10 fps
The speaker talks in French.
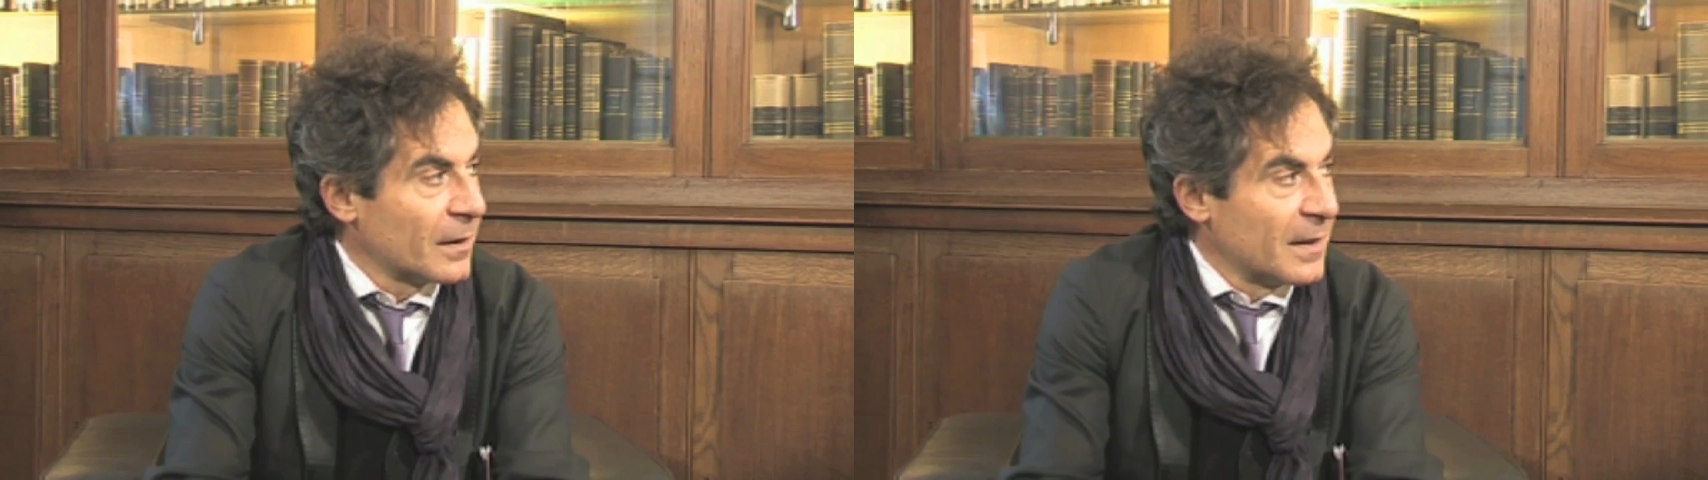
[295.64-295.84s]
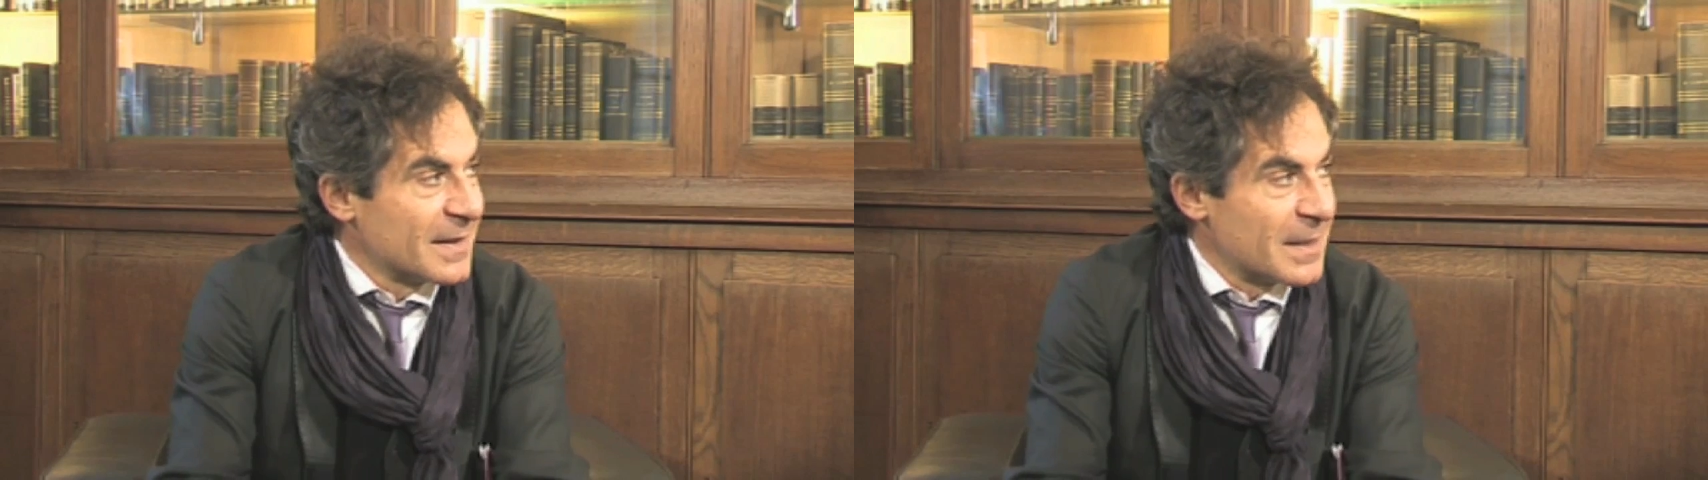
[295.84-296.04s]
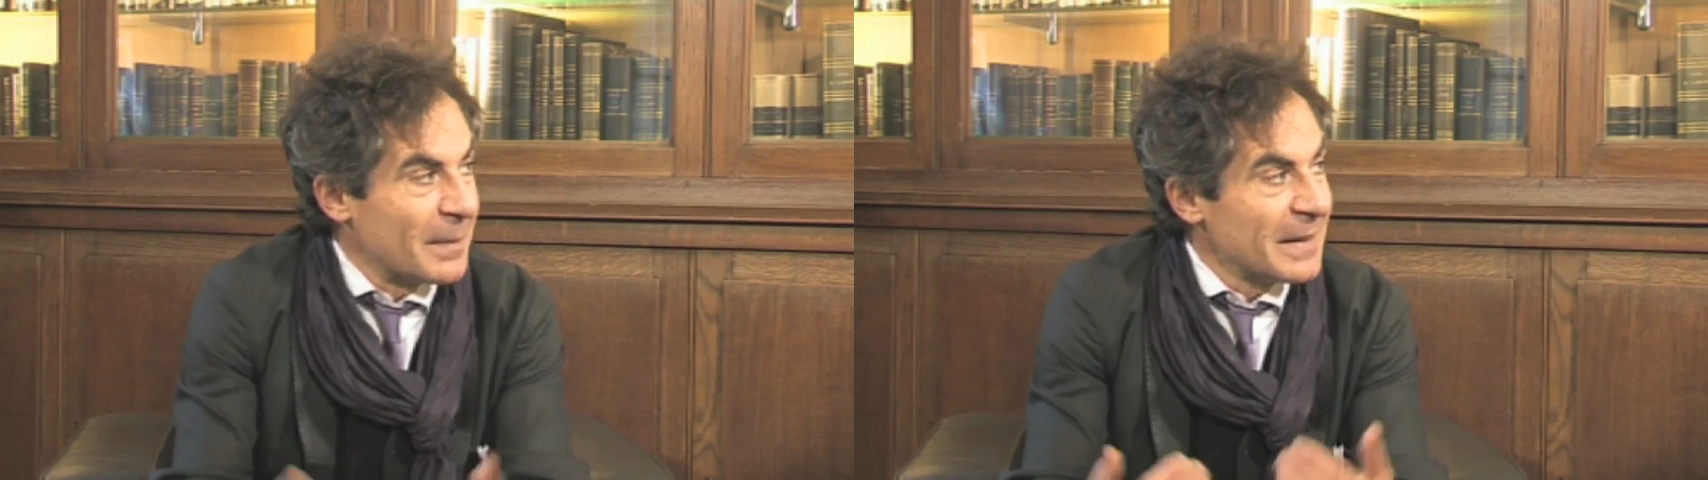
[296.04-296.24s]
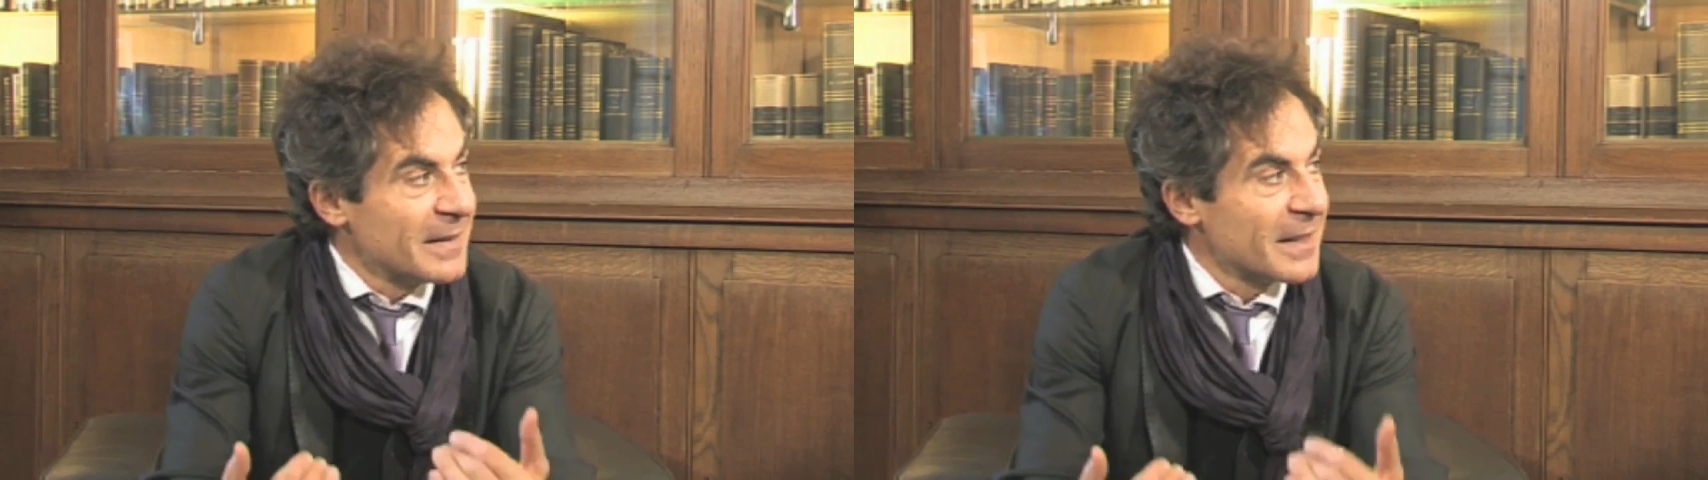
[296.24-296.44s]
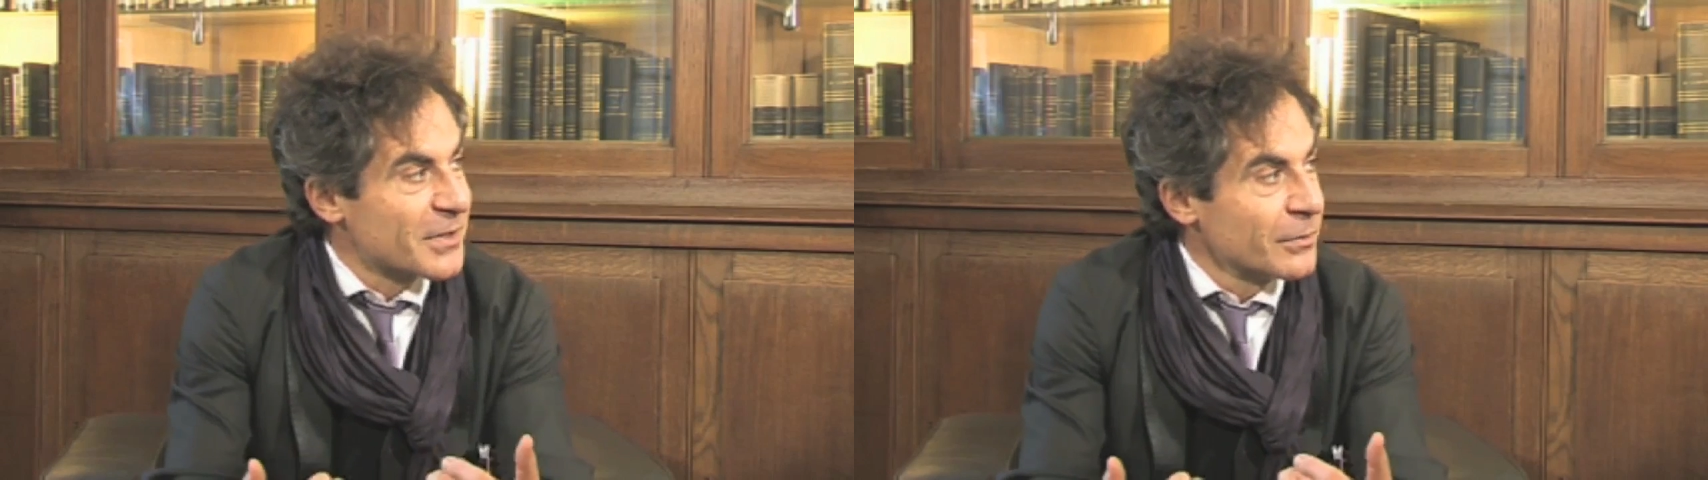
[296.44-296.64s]
Ce C'est pas
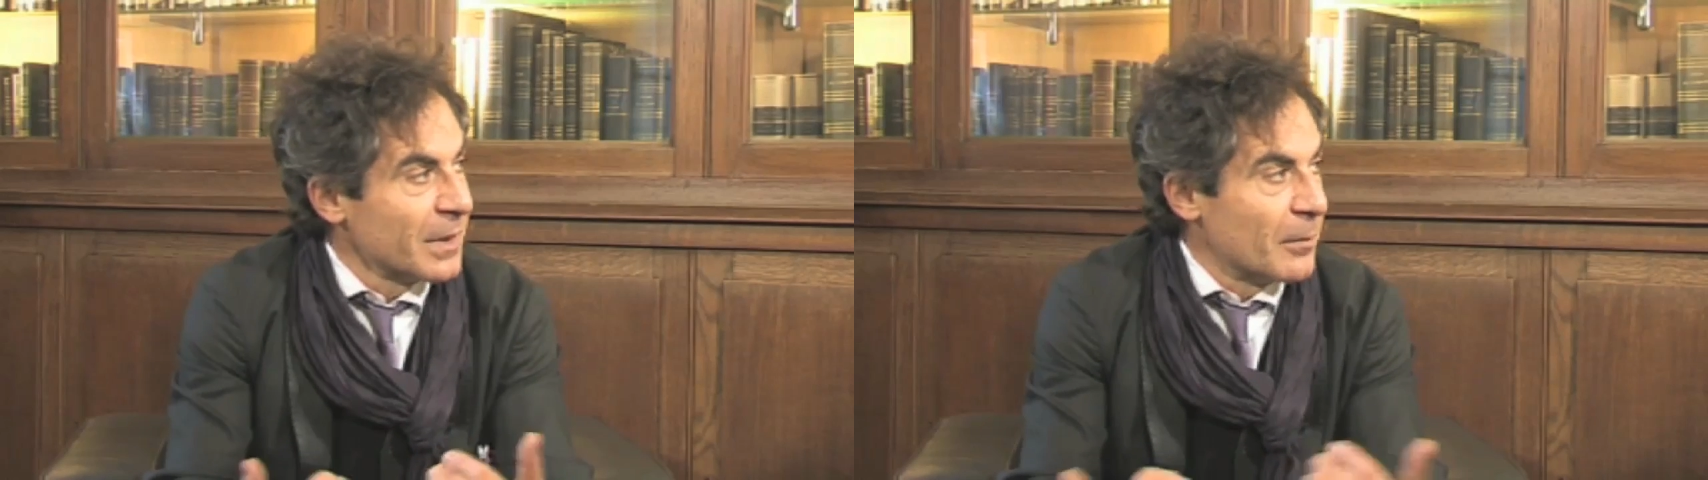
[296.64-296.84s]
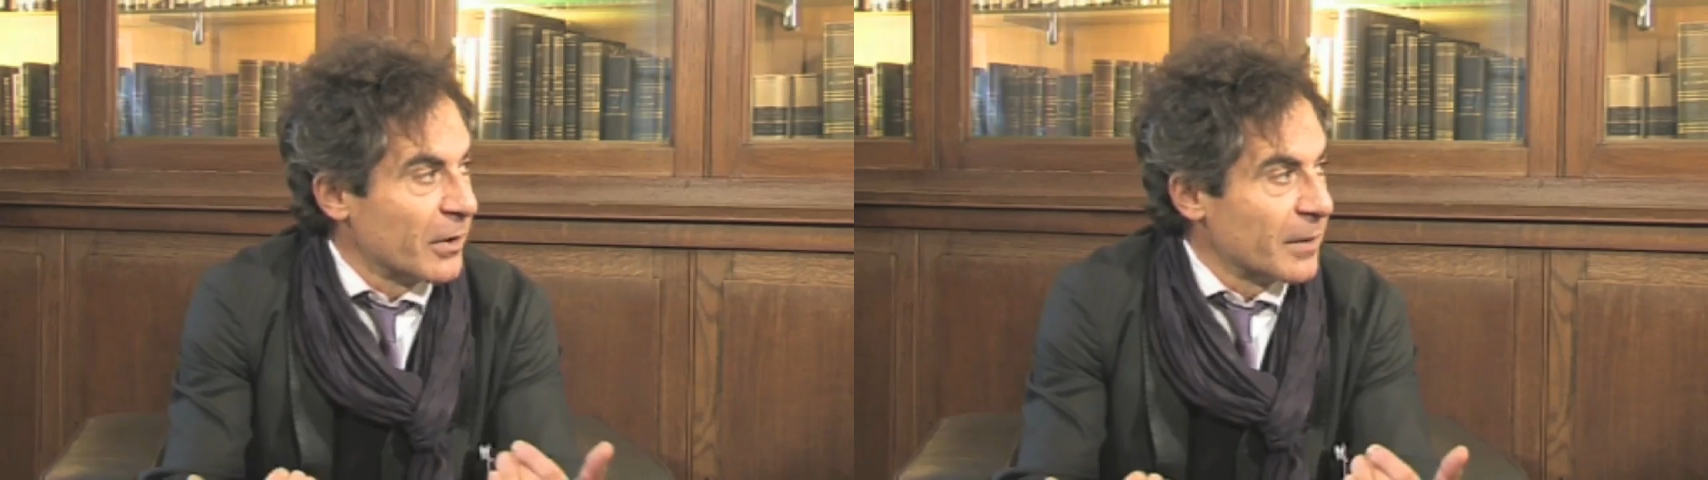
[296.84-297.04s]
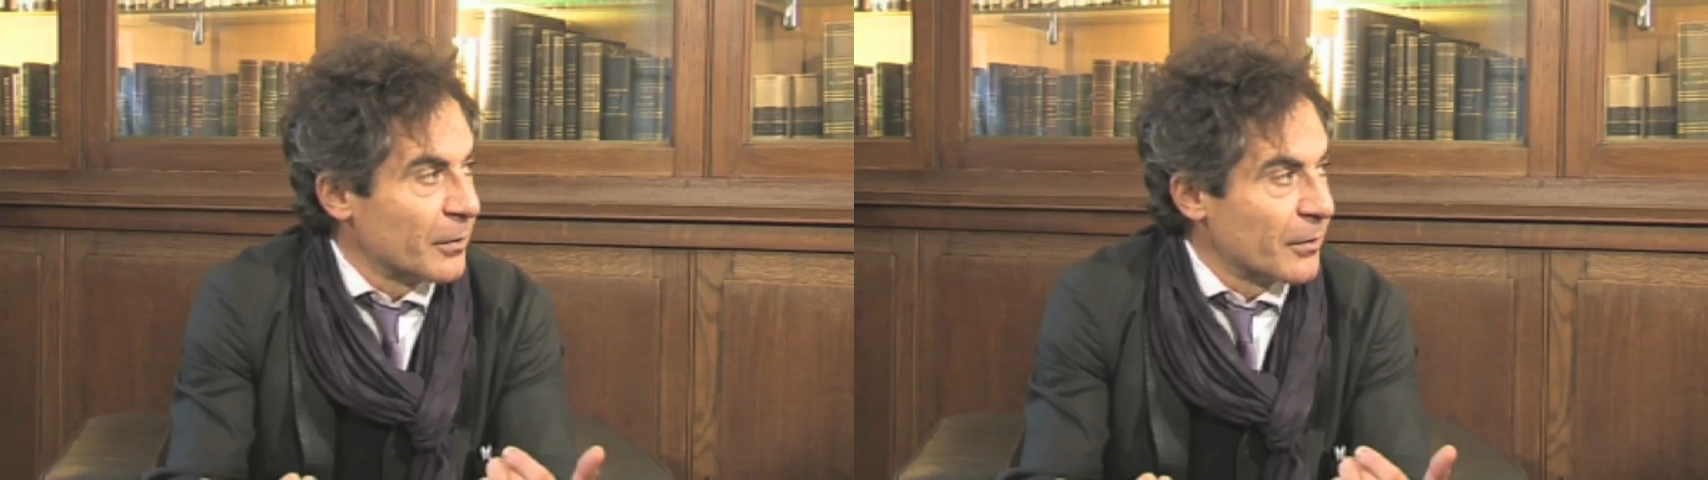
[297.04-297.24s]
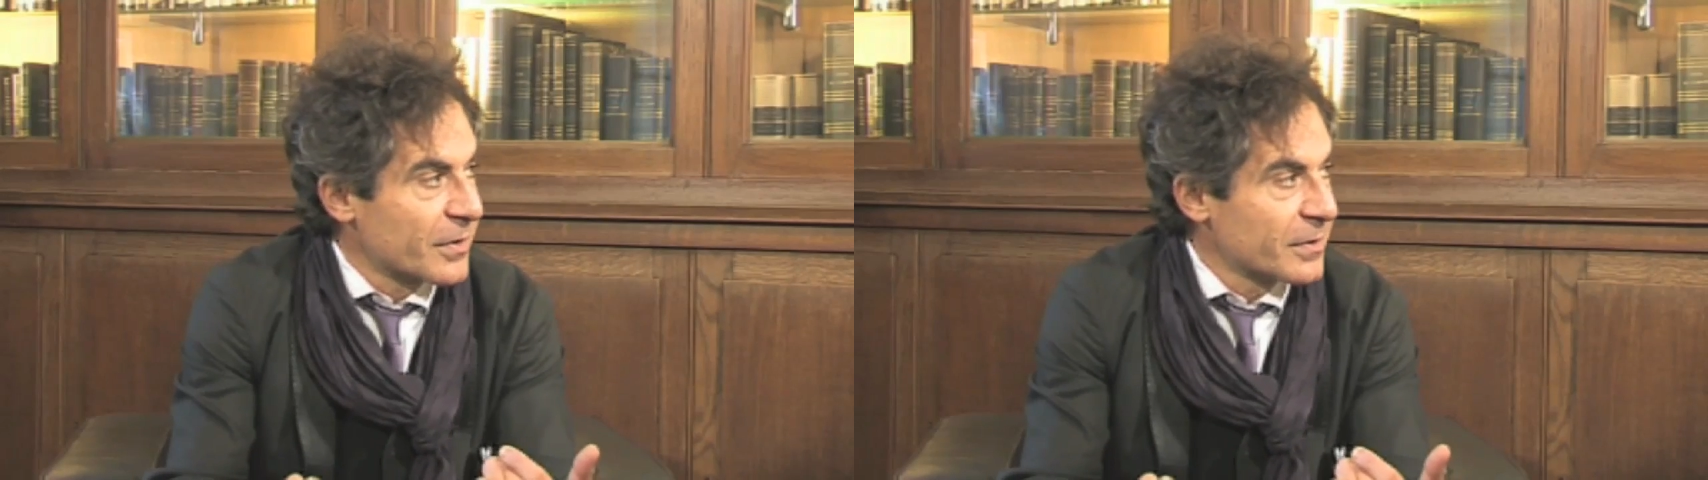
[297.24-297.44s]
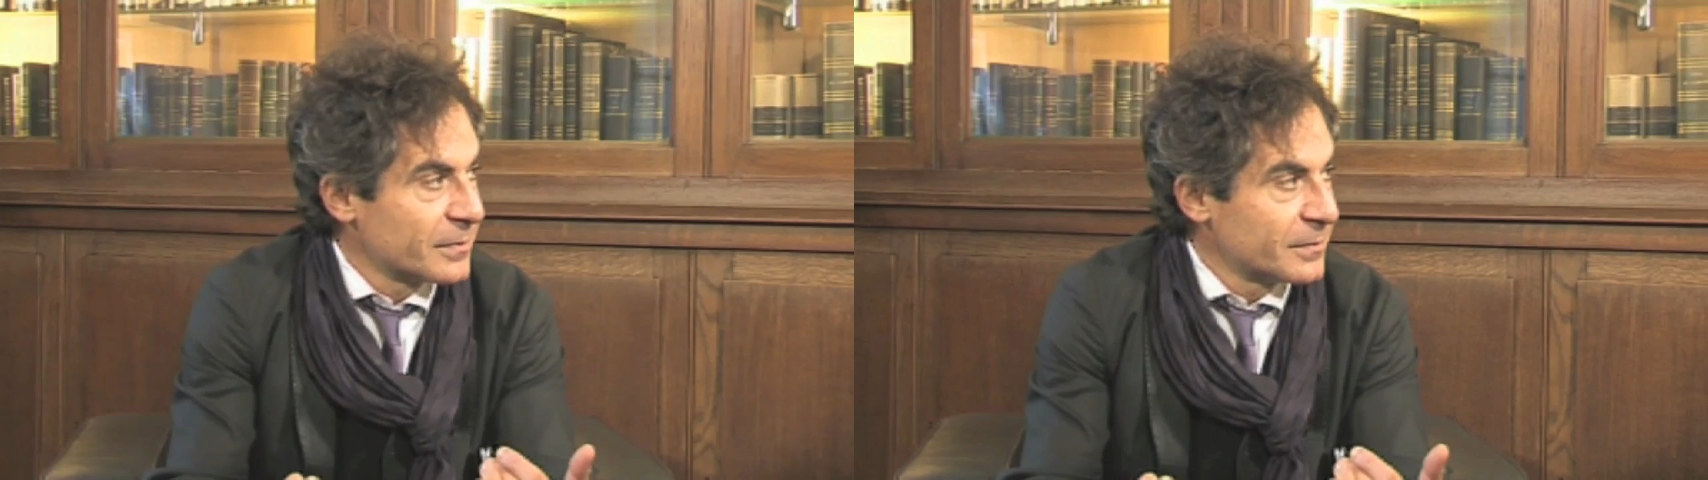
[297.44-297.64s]
l'inaction la bonne
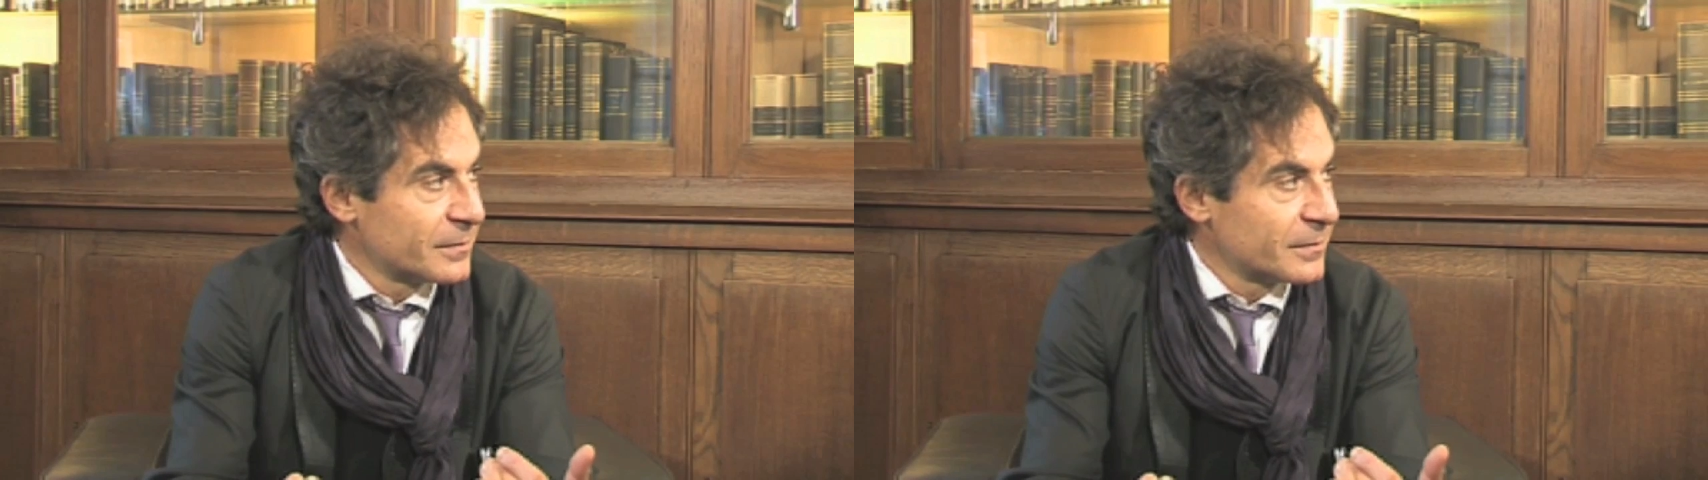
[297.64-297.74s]
réponse.